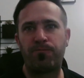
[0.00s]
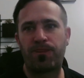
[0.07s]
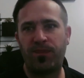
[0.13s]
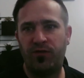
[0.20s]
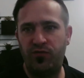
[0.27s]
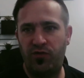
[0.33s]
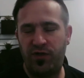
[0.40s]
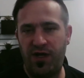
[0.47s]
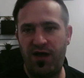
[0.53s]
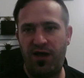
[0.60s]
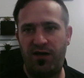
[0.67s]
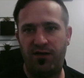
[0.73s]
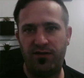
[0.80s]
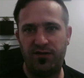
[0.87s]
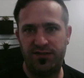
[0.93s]
Donc
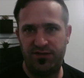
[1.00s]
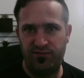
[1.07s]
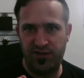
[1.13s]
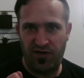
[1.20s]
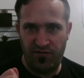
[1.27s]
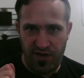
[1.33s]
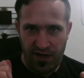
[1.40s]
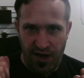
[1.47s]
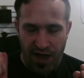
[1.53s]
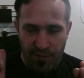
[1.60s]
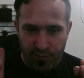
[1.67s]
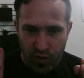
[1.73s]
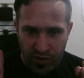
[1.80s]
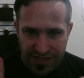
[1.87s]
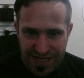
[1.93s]
là, si vous avez un
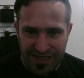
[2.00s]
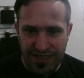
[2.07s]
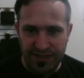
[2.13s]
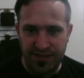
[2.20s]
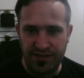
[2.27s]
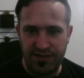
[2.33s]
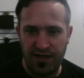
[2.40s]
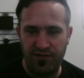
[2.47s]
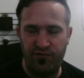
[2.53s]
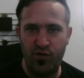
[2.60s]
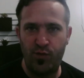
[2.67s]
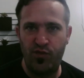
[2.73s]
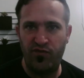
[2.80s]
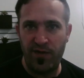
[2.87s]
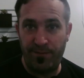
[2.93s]
peu de liquidité, vous
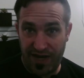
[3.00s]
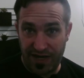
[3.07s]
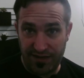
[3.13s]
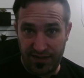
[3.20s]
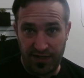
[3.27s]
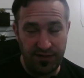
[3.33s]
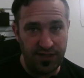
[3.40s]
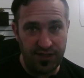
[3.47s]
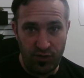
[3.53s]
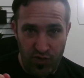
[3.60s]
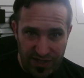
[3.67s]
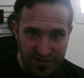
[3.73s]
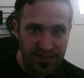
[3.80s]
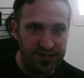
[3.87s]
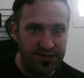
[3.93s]
pouvez prêter des
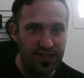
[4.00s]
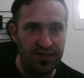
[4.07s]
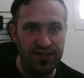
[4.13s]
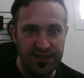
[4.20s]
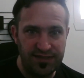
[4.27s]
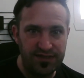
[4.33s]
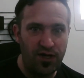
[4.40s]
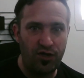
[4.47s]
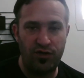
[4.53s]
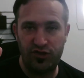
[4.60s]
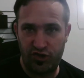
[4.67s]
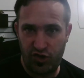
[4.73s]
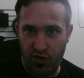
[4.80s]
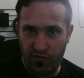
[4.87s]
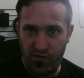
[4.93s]
USDC, des sols,
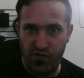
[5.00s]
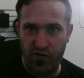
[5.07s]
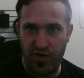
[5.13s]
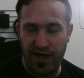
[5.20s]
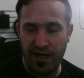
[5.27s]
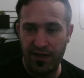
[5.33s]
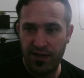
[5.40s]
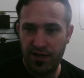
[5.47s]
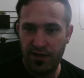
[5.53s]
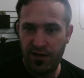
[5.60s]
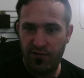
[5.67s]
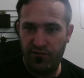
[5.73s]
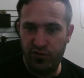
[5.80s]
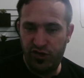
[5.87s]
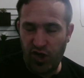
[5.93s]
ce que vous voulez.
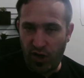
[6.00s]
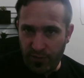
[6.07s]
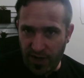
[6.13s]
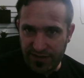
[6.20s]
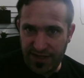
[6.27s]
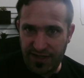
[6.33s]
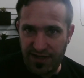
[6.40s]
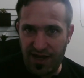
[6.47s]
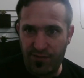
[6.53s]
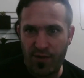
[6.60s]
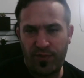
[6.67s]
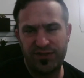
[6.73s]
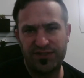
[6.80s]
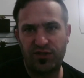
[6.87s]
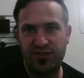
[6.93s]
Vous empruntez également
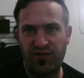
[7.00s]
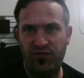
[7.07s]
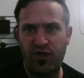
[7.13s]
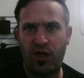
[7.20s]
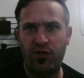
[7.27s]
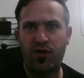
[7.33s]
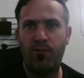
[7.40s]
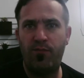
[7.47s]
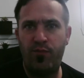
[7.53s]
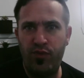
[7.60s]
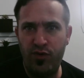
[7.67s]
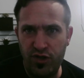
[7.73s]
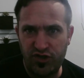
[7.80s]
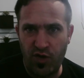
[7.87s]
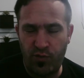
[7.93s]
parce que ça vous donne
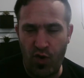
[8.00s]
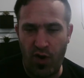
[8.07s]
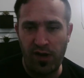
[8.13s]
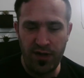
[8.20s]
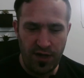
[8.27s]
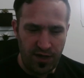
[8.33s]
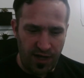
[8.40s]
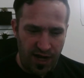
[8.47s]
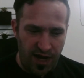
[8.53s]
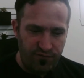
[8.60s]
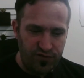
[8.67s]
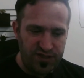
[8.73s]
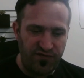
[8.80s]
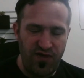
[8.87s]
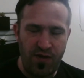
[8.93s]
plus de points et
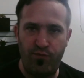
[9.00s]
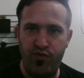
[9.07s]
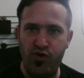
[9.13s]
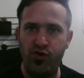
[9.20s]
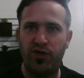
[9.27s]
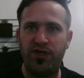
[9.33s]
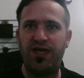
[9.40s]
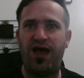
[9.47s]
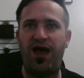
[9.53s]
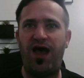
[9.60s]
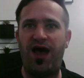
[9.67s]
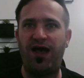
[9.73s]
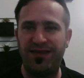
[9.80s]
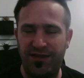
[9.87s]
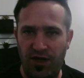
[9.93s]
vous n'avez plus qu'à
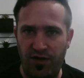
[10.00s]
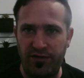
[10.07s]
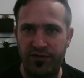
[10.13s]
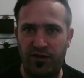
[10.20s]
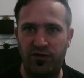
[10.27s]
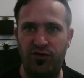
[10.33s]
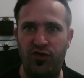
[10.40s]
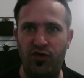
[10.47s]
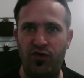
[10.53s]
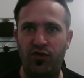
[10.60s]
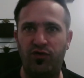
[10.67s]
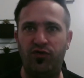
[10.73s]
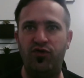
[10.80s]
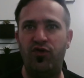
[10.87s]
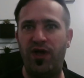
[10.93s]
attendre que
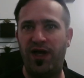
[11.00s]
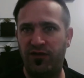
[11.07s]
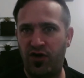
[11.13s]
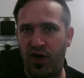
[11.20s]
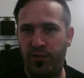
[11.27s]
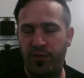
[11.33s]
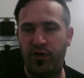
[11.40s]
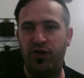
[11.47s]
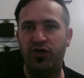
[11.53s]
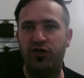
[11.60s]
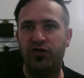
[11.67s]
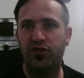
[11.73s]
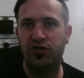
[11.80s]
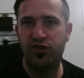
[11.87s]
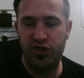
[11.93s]
le airdrop
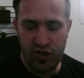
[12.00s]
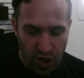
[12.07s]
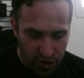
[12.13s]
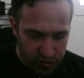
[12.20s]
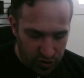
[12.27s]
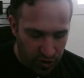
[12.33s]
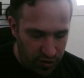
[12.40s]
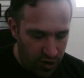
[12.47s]
sorte.